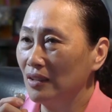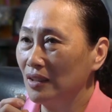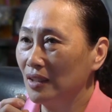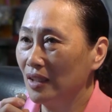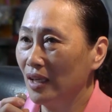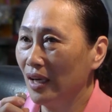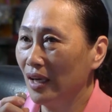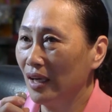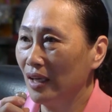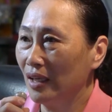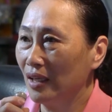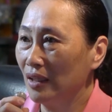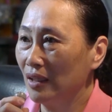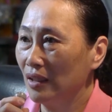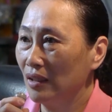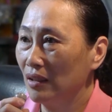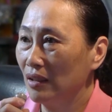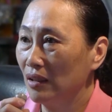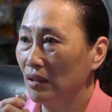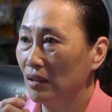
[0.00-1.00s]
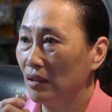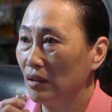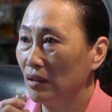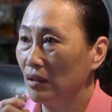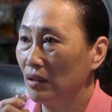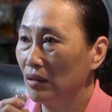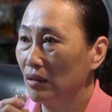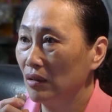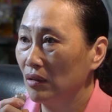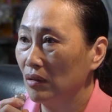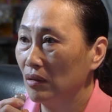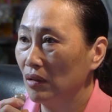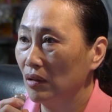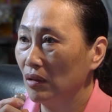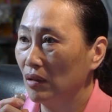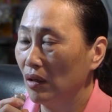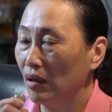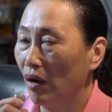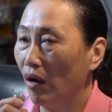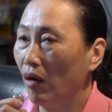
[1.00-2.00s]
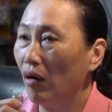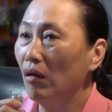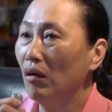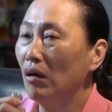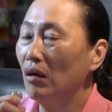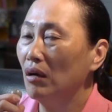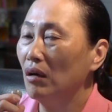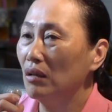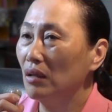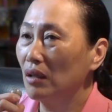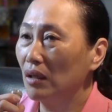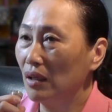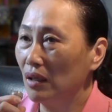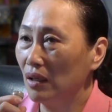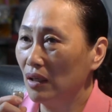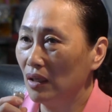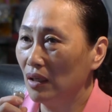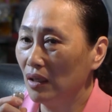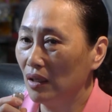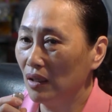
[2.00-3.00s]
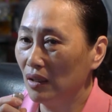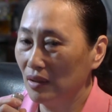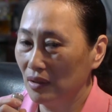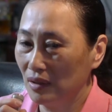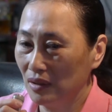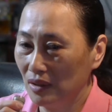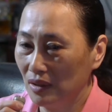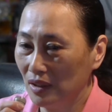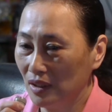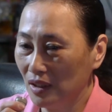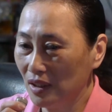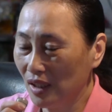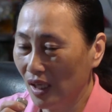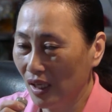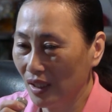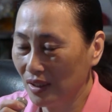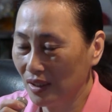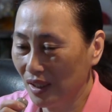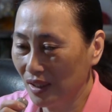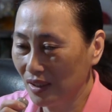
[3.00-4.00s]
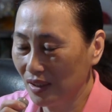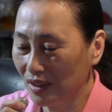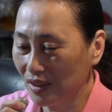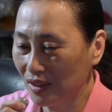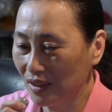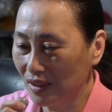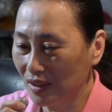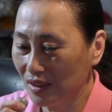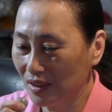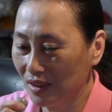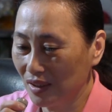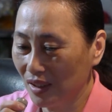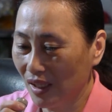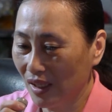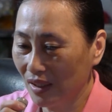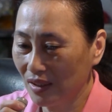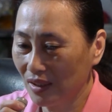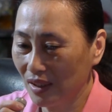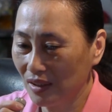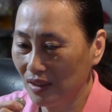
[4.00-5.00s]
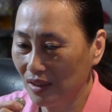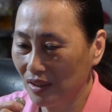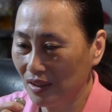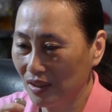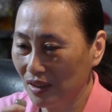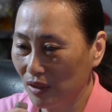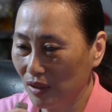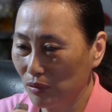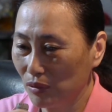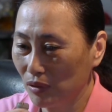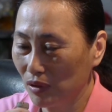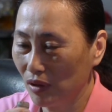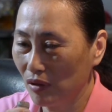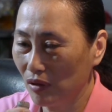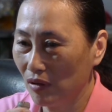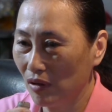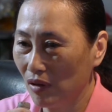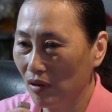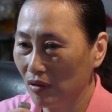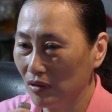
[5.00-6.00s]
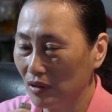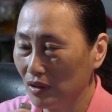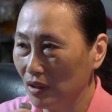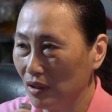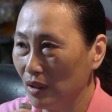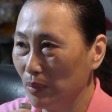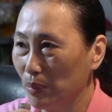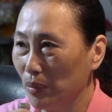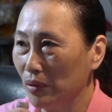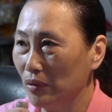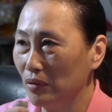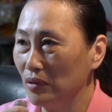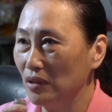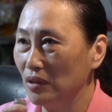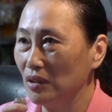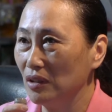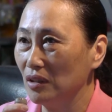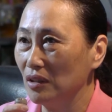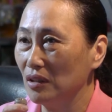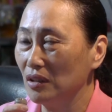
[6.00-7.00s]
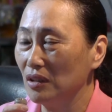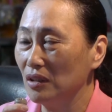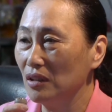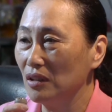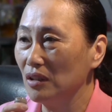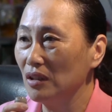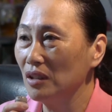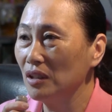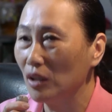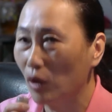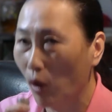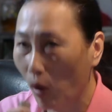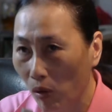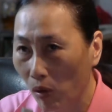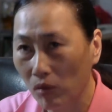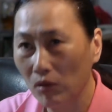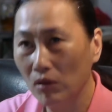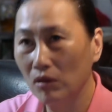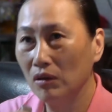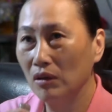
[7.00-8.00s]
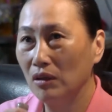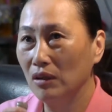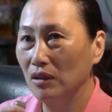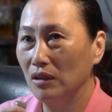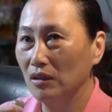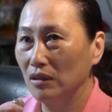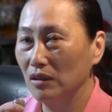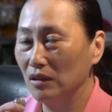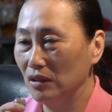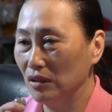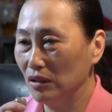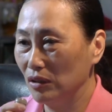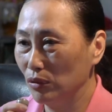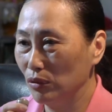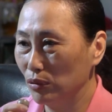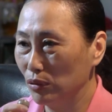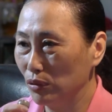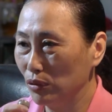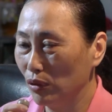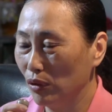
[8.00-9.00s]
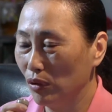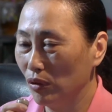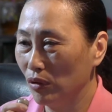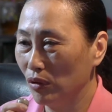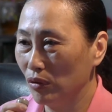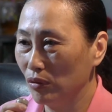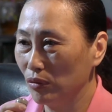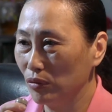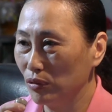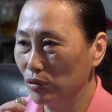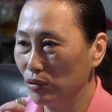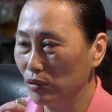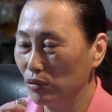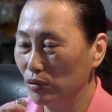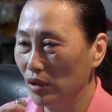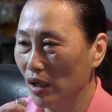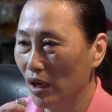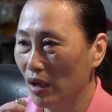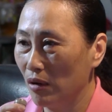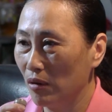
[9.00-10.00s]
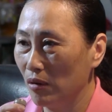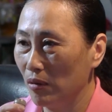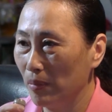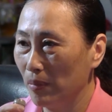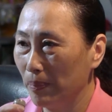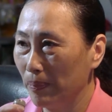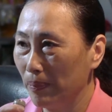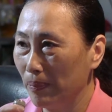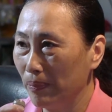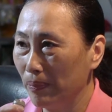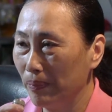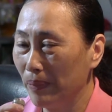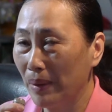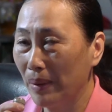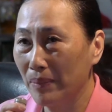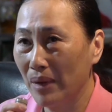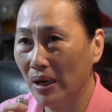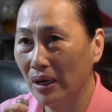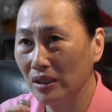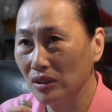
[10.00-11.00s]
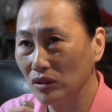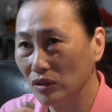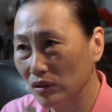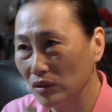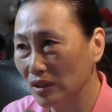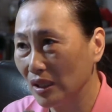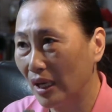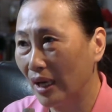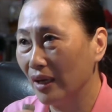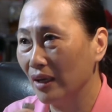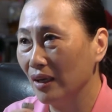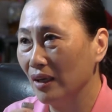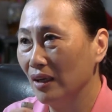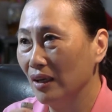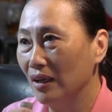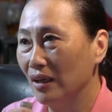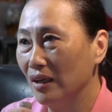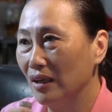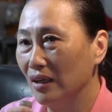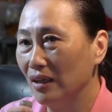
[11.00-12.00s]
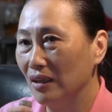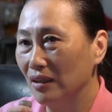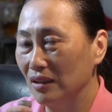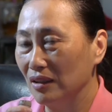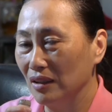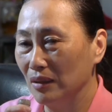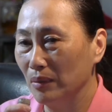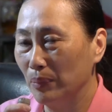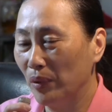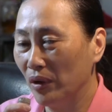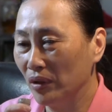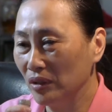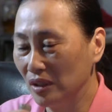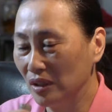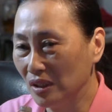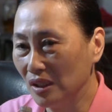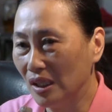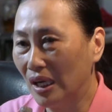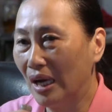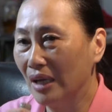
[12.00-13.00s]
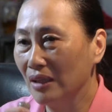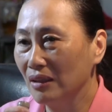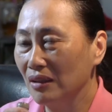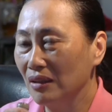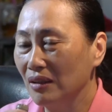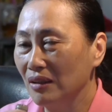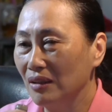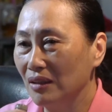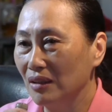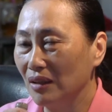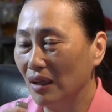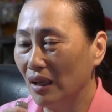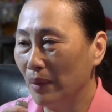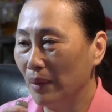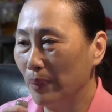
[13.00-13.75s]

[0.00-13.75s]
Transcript: 即届，哦，那个，以及大家是伫咱建的西佛公吼做的部分是义工，就是辅助有需要帮忙的所在，就报时间，啊